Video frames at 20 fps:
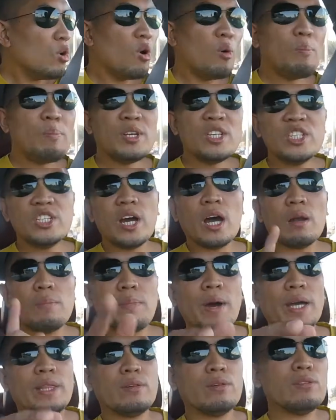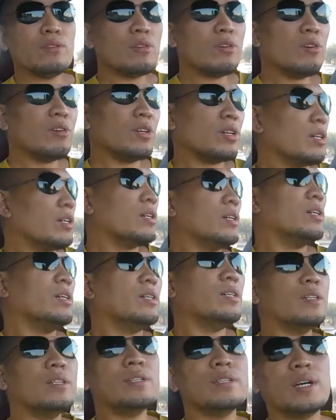official python ron
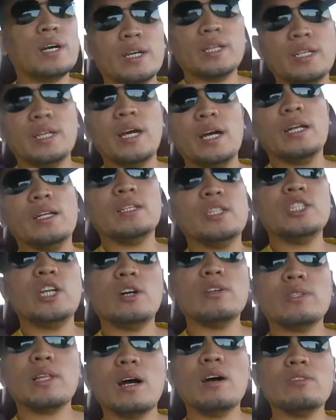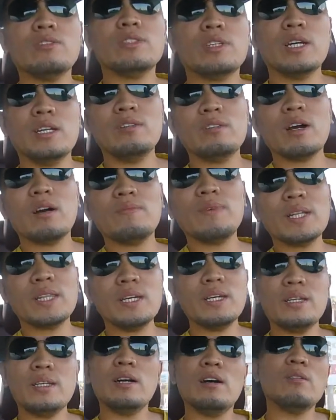ayan shout out sa iyo
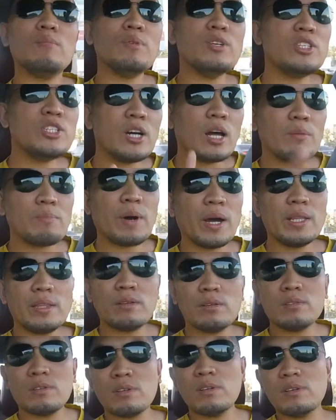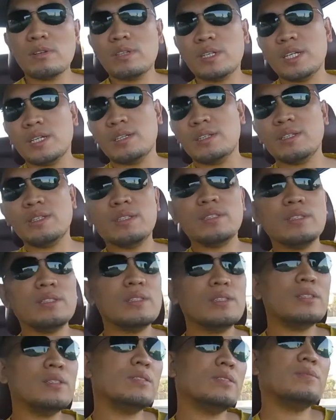kapatid na official python ron dahil
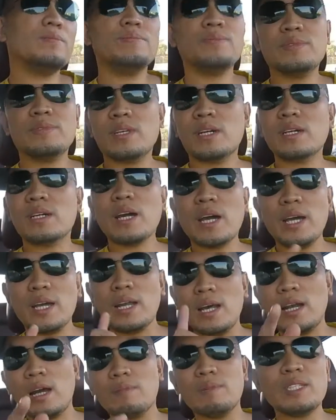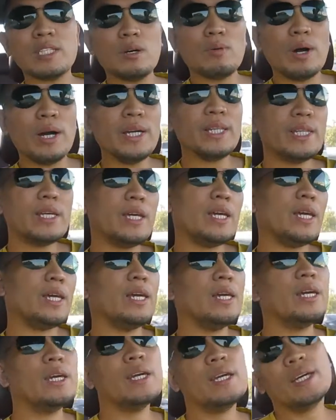nagkaila lang sa YT
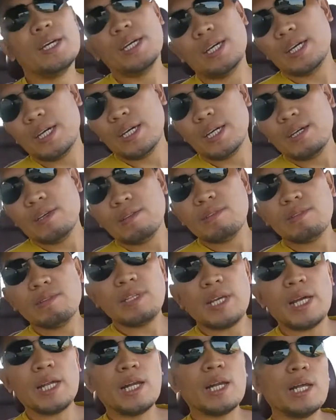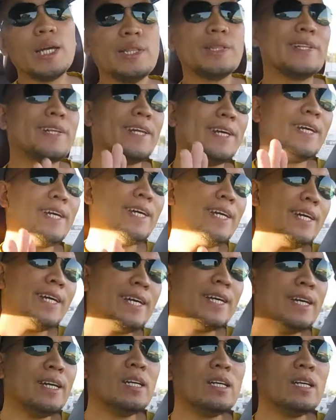then lately